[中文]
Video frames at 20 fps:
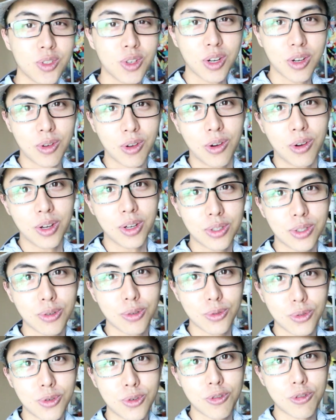就要赶快
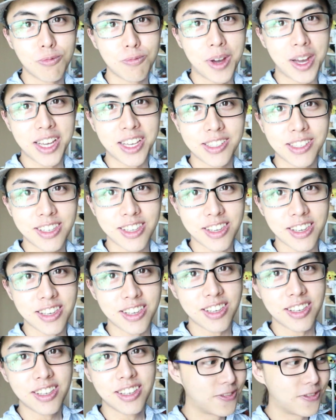出去买一
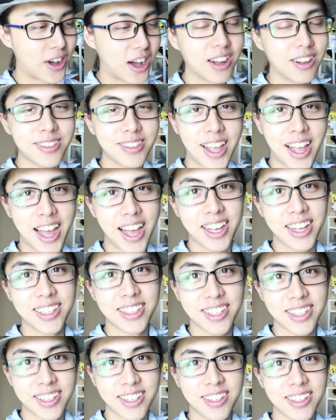些防台
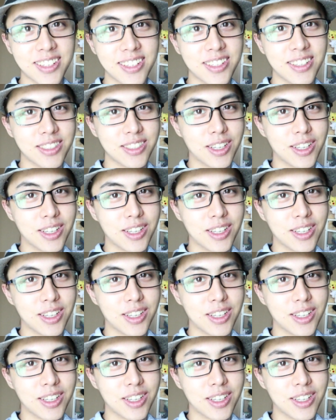的，